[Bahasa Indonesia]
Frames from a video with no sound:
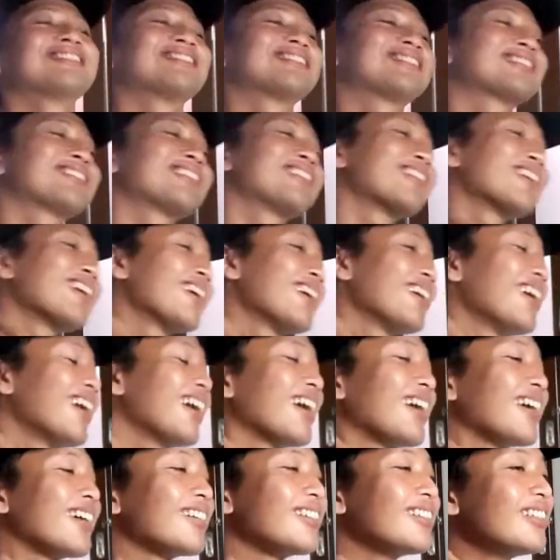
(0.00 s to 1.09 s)
terus ada
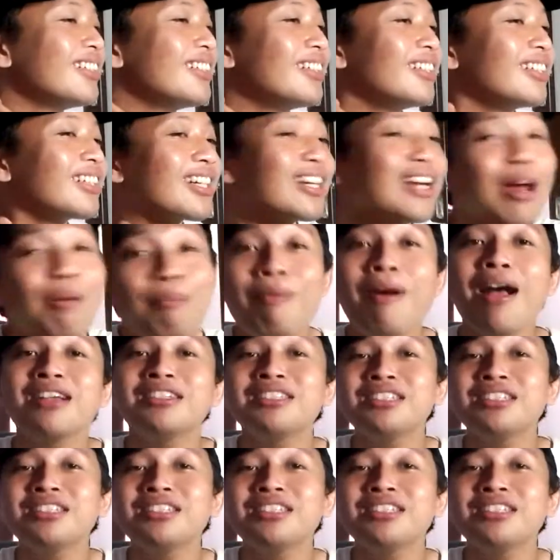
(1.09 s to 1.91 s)
yang kenapa